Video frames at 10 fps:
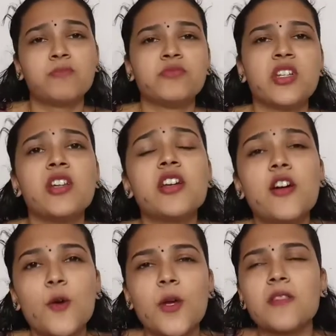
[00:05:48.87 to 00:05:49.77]

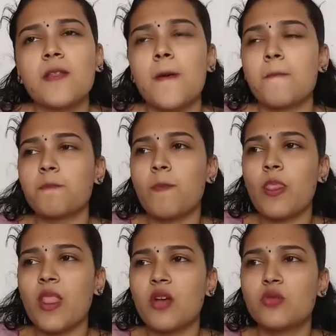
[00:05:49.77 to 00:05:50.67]
நெல்லிக்காயோட அந்த
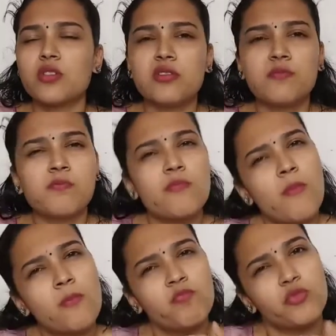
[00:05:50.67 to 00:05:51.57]
ஒரு
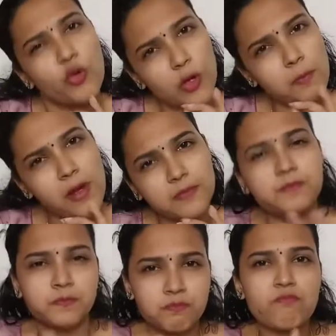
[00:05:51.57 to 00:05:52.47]
துவர்ப்பா
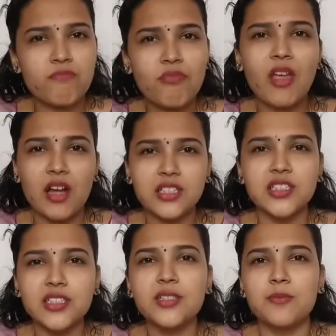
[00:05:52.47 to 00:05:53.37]
அது
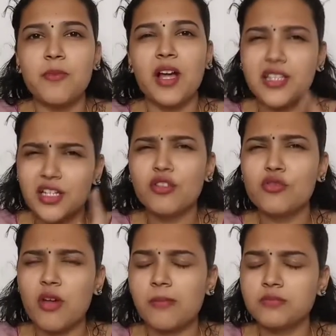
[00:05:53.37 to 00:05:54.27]
இருக்குது அது
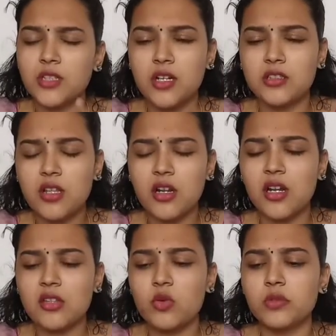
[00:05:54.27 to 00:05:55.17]
இருக்கணும் தான் அதுதான்
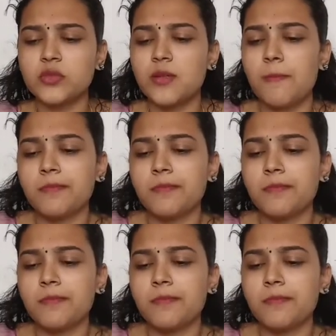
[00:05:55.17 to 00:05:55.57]
நல்லது உடம்புக்கு